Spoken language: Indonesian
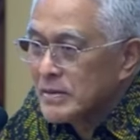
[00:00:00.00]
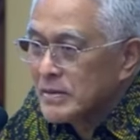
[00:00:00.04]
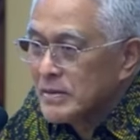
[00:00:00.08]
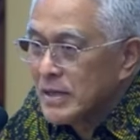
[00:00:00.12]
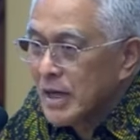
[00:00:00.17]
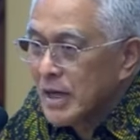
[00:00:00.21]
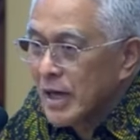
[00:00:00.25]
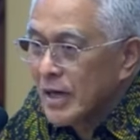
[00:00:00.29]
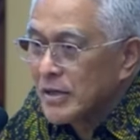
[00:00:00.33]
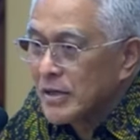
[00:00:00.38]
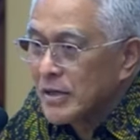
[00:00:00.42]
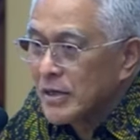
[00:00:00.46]

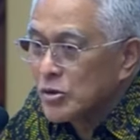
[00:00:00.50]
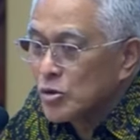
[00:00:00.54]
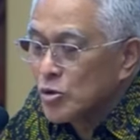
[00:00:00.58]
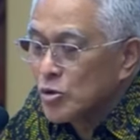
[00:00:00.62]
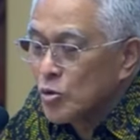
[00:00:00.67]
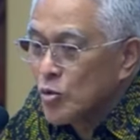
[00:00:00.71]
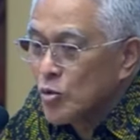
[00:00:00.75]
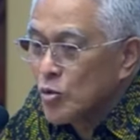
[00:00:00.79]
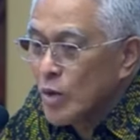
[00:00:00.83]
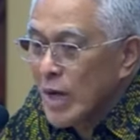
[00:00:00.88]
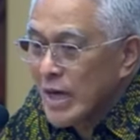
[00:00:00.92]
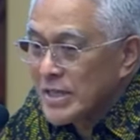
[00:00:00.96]
yang
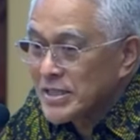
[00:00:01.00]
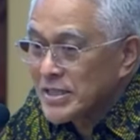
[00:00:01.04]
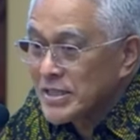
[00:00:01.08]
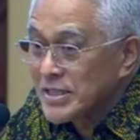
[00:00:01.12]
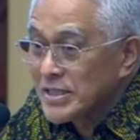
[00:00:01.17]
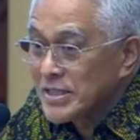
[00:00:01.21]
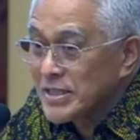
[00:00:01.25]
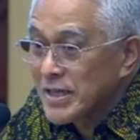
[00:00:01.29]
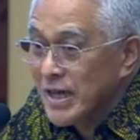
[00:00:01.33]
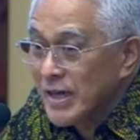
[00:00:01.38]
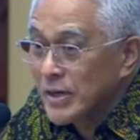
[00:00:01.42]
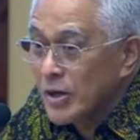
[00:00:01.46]

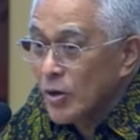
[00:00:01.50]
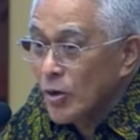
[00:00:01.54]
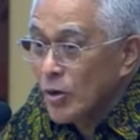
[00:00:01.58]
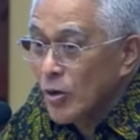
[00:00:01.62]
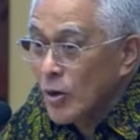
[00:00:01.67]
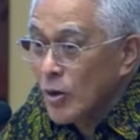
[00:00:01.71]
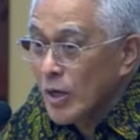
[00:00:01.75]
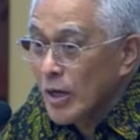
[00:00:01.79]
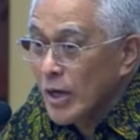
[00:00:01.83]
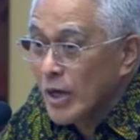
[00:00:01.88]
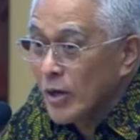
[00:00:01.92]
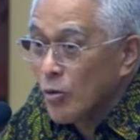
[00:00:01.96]
ditugaskan
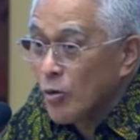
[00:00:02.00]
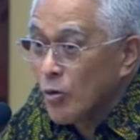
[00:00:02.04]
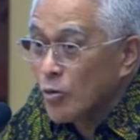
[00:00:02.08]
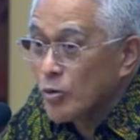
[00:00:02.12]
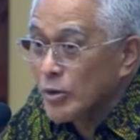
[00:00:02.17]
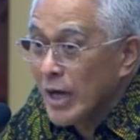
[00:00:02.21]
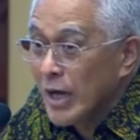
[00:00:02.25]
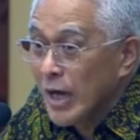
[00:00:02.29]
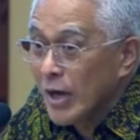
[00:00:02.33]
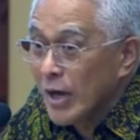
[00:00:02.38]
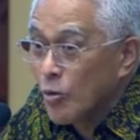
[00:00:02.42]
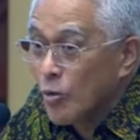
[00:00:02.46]
oleh
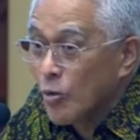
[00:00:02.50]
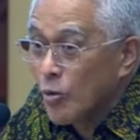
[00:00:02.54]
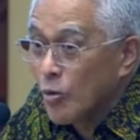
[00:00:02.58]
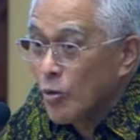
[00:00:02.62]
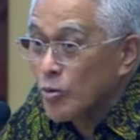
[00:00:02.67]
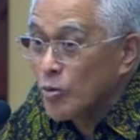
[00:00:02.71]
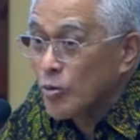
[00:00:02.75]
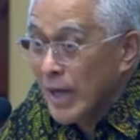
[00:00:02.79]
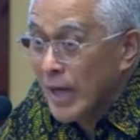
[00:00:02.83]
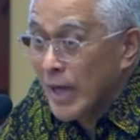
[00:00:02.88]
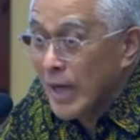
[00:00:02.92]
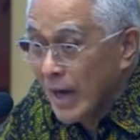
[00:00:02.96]

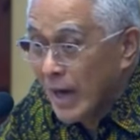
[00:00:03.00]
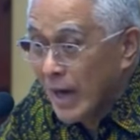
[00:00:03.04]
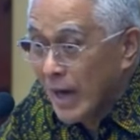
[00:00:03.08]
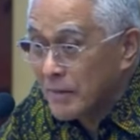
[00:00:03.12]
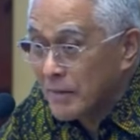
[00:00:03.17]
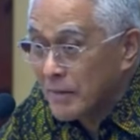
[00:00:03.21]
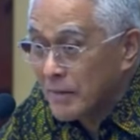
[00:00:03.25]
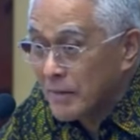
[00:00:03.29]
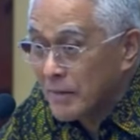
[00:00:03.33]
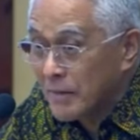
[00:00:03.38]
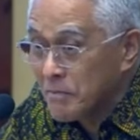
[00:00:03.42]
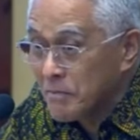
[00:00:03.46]
undang-undang.
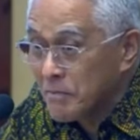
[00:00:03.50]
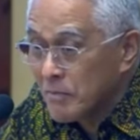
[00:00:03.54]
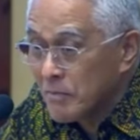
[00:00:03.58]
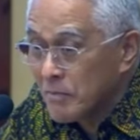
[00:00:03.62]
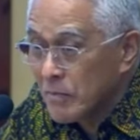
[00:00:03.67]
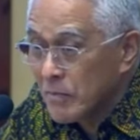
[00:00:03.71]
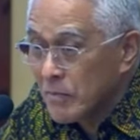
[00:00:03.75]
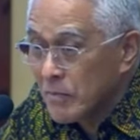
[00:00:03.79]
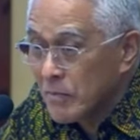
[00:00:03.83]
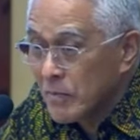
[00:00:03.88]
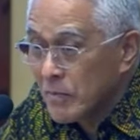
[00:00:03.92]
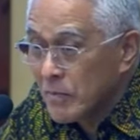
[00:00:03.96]

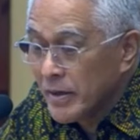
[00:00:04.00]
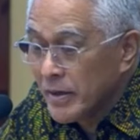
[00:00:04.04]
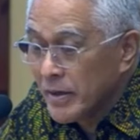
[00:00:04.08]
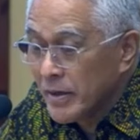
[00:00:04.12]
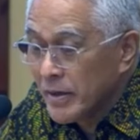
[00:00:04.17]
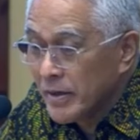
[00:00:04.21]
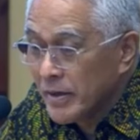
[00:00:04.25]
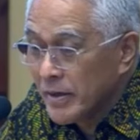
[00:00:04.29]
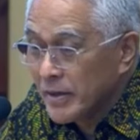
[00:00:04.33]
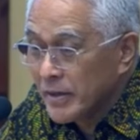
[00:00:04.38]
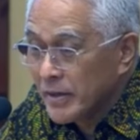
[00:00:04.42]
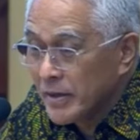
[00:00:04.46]

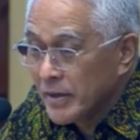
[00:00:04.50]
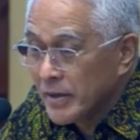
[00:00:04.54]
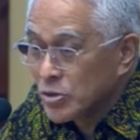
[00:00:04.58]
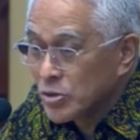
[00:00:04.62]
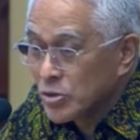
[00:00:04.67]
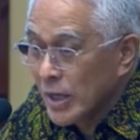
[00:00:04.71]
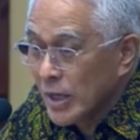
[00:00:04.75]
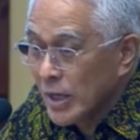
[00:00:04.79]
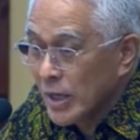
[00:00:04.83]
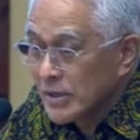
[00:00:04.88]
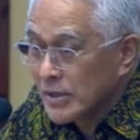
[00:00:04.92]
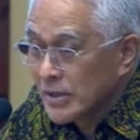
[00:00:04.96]
Ini
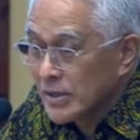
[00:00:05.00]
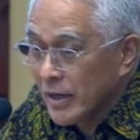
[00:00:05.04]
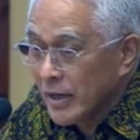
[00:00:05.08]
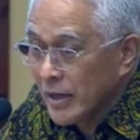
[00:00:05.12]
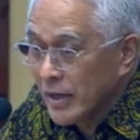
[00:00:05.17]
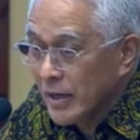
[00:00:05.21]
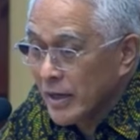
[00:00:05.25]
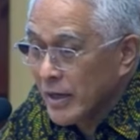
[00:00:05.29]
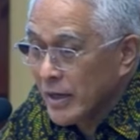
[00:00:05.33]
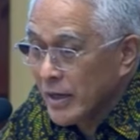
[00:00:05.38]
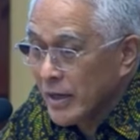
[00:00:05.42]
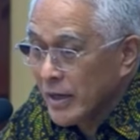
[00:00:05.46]
sudah
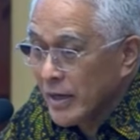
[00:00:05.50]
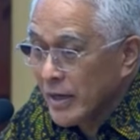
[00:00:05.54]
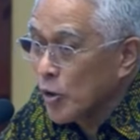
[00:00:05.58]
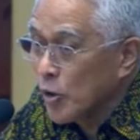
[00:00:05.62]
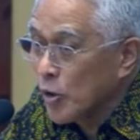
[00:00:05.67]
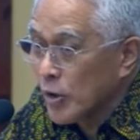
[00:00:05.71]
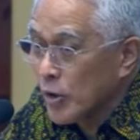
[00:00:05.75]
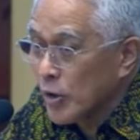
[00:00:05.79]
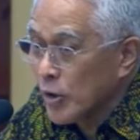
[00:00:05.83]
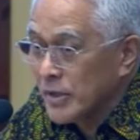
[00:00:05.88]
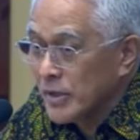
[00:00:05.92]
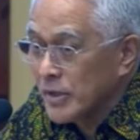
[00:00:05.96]

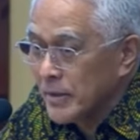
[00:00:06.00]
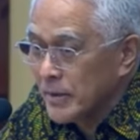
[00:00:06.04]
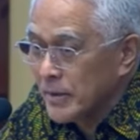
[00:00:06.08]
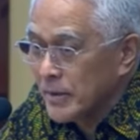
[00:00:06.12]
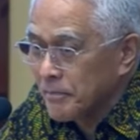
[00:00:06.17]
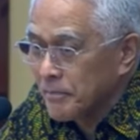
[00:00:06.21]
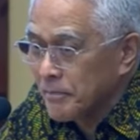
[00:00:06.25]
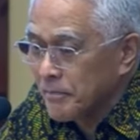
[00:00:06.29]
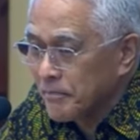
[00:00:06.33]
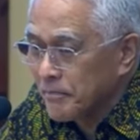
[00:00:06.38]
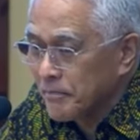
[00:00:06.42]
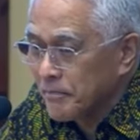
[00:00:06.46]
terledor ini.
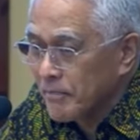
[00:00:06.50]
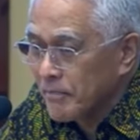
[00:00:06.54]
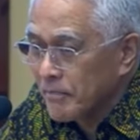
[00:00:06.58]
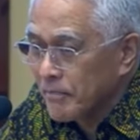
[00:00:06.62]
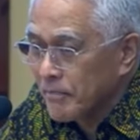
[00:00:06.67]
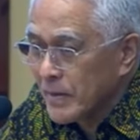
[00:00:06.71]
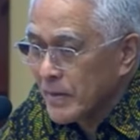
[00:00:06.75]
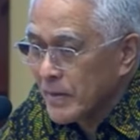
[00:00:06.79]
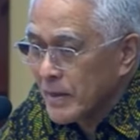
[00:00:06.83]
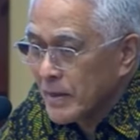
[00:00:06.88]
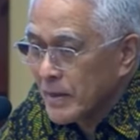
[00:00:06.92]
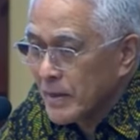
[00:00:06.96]

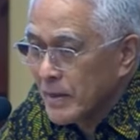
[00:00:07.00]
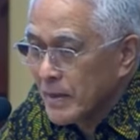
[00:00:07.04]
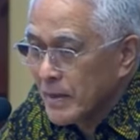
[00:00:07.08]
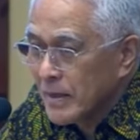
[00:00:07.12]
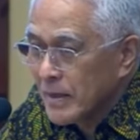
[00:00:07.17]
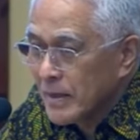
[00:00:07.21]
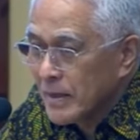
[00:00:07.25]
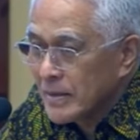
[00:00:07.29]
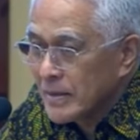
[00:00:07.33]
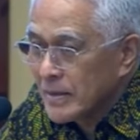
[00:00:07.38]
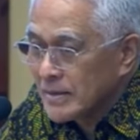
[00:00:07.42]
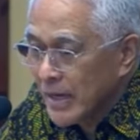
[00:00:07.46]

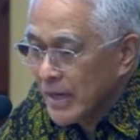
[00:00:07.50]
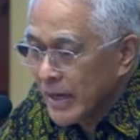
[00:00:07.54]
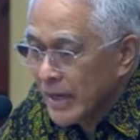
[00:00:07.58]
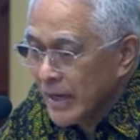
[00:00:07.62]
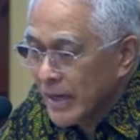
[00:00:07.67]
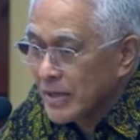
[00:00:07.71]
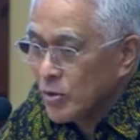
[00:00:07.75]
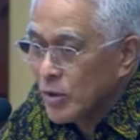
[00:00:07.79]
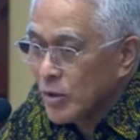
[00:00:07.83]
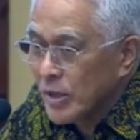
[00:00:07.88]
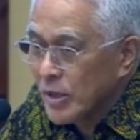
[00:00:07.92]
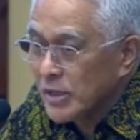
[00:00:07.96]

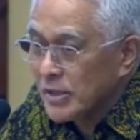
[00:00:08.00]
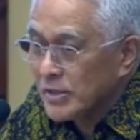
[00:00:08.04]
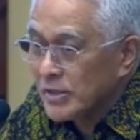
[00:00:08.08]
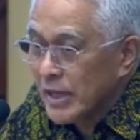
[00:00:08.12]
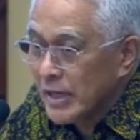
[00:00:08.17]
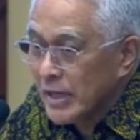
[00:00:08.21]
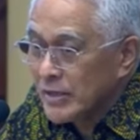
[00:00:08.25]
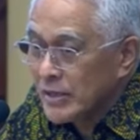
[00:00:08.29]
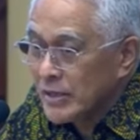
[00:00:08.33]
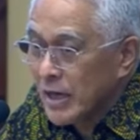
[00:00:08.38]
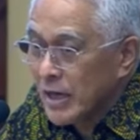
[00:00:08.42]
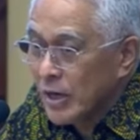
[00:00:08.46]
Saya juga
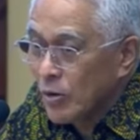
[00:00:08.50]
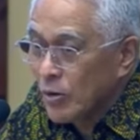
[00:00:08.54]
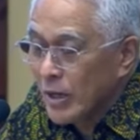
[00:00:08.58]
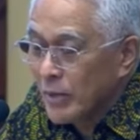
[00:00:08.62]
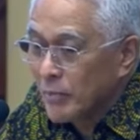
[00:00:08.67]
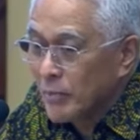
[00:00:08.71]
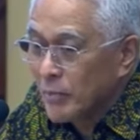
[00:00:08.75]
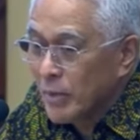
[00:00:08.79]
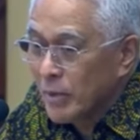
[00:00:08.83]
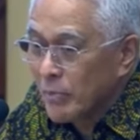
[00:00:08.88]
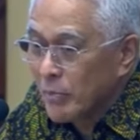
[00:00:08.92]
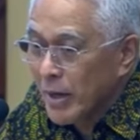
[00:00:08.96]
ditanya
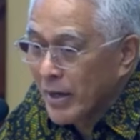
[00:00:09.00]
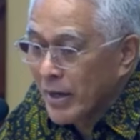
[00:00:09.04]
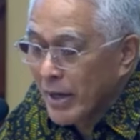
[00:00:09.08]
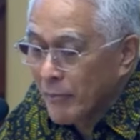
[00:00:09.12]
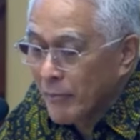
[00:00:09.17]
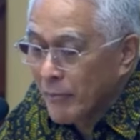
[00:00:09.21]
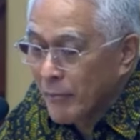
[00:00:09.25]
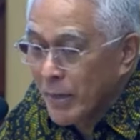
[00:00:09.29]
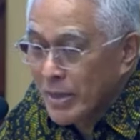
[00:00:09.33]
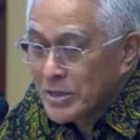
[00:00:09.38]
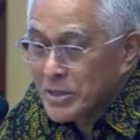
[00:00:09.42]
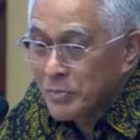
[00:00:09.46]
oleh
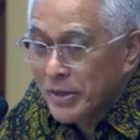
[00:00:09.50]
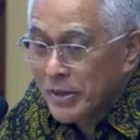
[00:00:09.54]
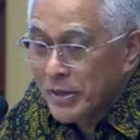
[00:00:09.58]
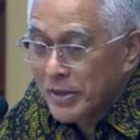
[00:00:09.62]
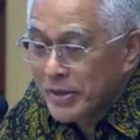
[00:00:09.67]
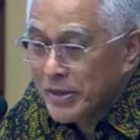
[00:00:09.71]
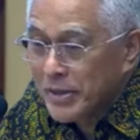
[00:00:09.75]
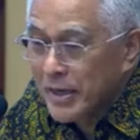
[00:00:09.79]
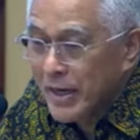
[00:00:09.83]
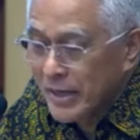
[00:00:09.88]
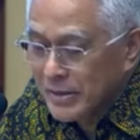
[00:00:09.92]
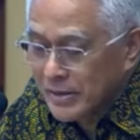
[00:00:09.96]
berbagai mass
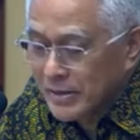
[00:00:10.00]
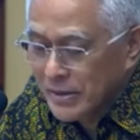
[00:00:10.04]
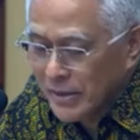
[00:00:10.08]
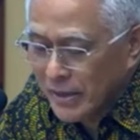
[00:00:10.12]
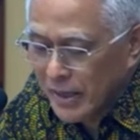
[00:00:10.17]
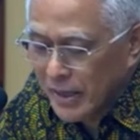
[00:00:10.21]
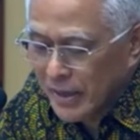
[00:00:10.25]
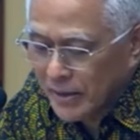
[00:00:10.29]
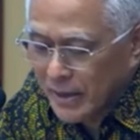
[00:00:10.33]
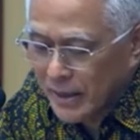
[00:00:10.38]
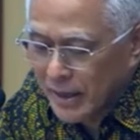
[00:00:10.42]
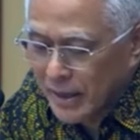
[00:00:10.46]
media
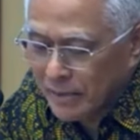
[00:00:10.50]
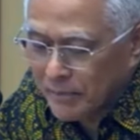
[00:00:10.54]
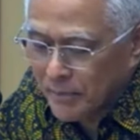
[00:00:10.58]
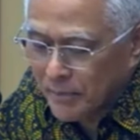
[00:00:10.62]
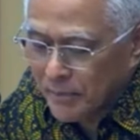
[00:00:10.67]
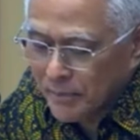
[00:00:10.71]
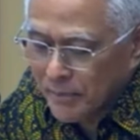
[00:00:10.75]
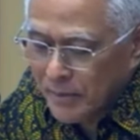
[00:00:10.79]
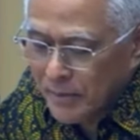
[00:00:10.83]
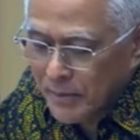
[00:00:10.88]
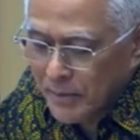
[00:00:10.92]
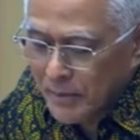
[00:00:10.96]

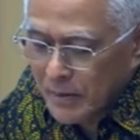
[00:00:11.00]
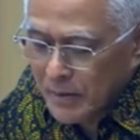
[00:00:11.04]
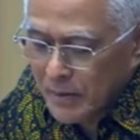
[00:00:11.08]
terhadap